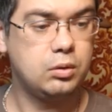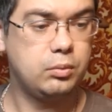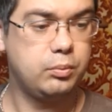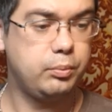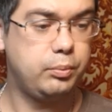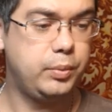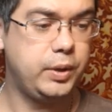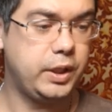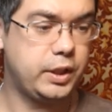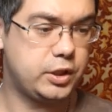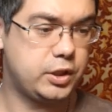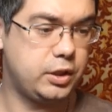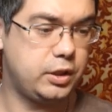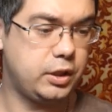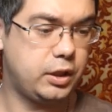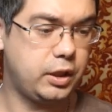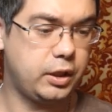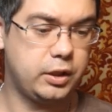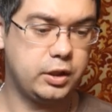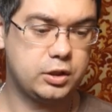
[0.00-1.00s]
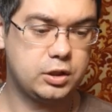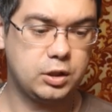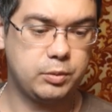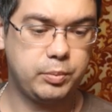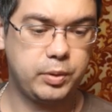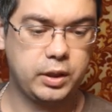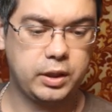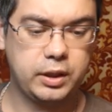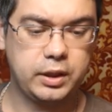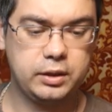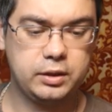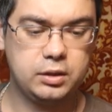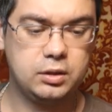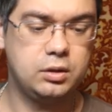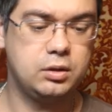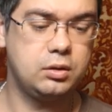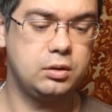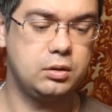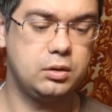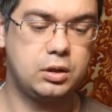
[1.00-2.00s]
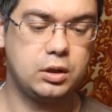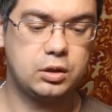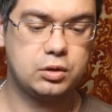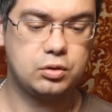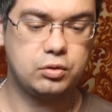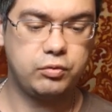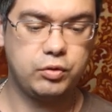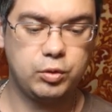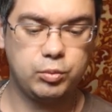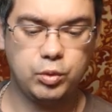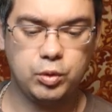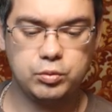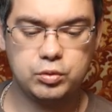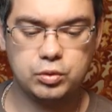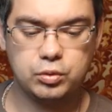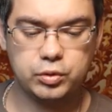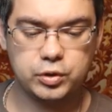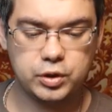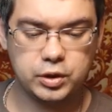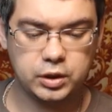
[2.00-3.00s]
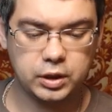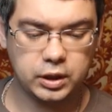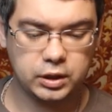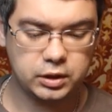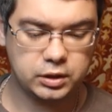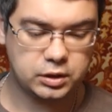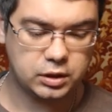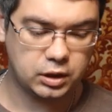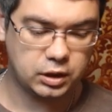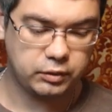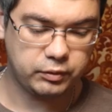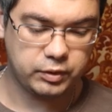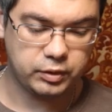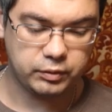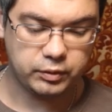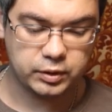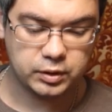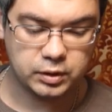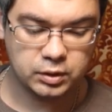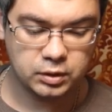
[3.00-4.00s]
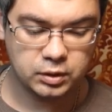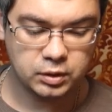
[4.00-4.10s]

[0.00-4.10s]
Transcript: Бешеный, конечно, аппарат, Так что в любом случае надо сравнивать.